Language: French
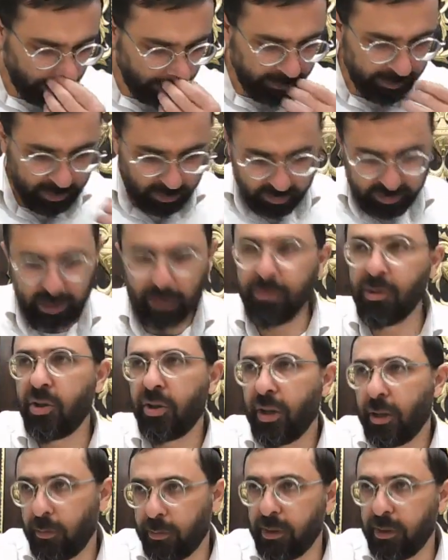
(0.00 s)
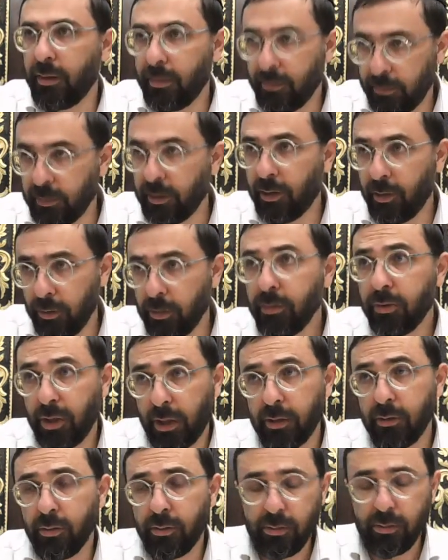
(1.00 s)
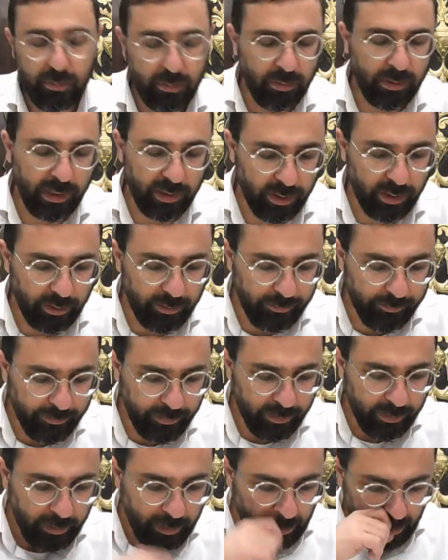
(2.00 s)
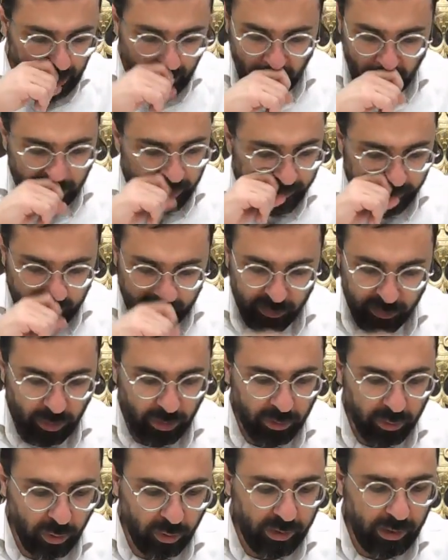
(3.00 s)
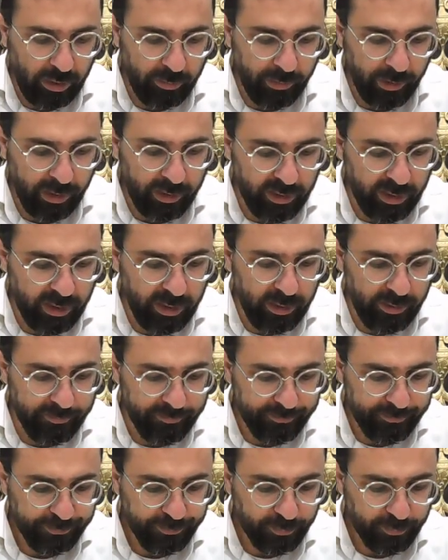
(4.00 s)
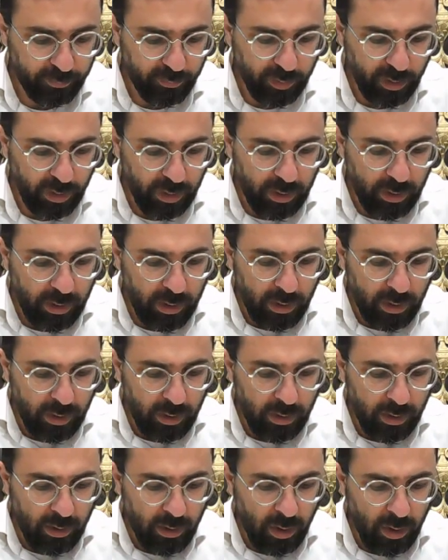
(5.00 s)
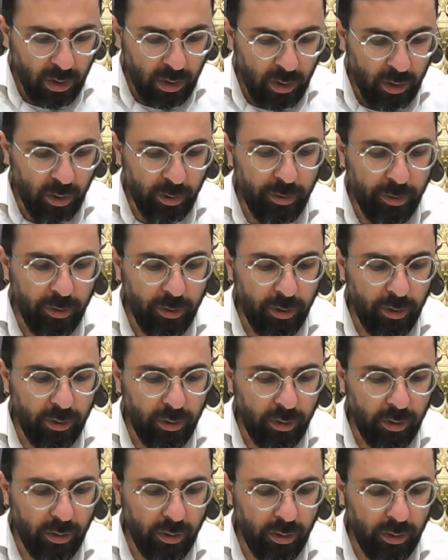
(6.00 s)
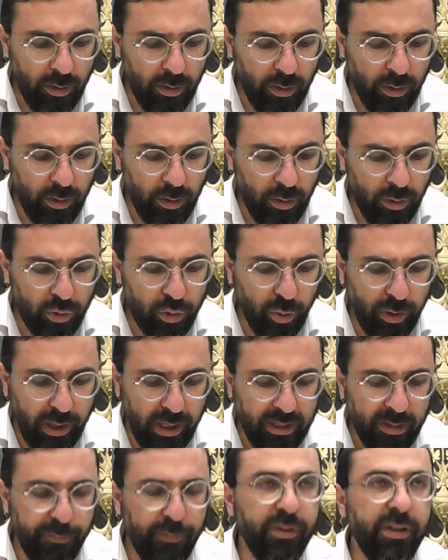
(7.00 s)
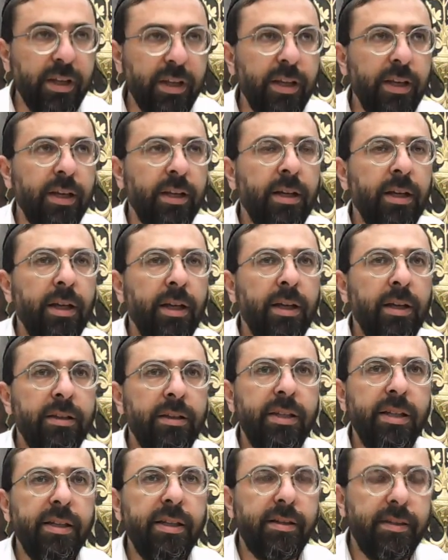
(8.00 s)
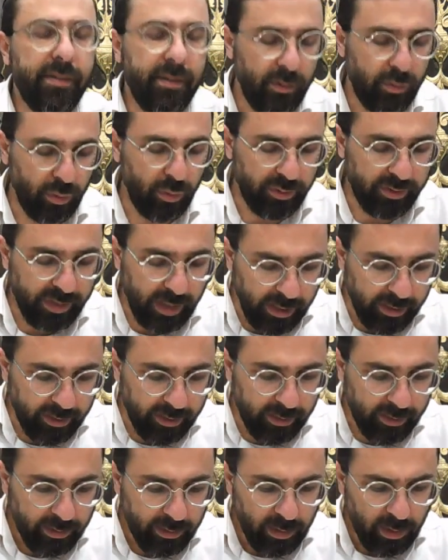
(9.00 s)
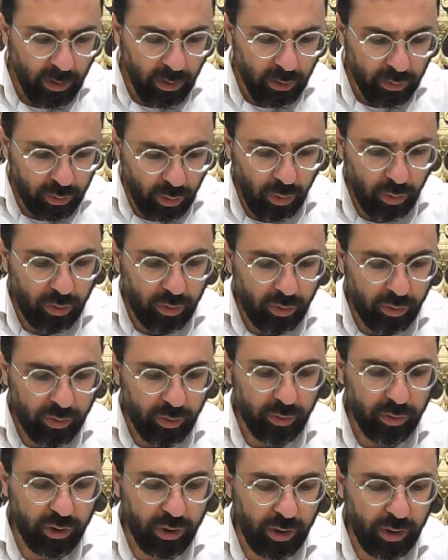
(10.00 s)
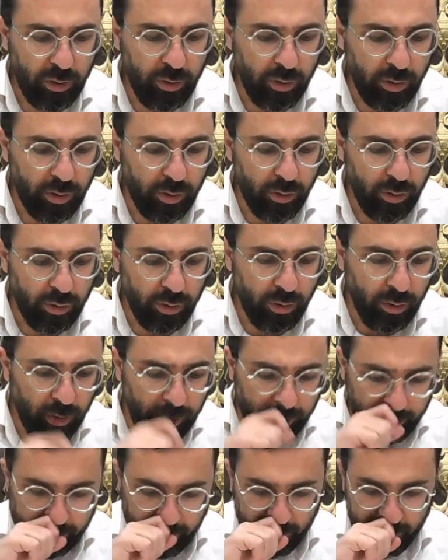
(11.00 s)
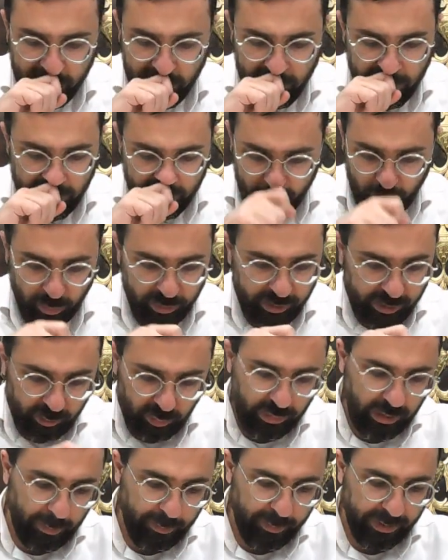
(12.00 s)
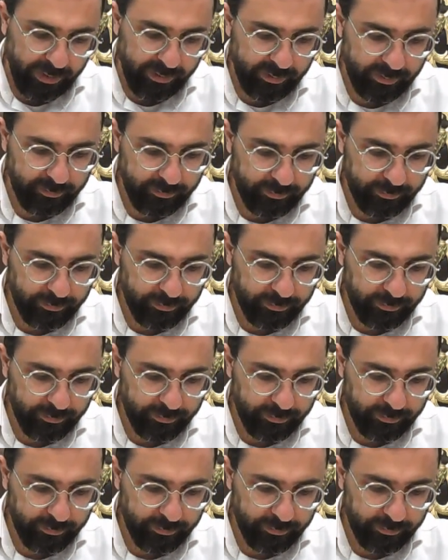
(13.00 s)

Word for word: Parce que c'est Mishnah comme ça. tu as raison, caché. On y va. On a, donc la a dit le, le, le Shulchan, il faisait 10 sur 5. Donc, sur le, le, le Lechem, il prenait toute la place.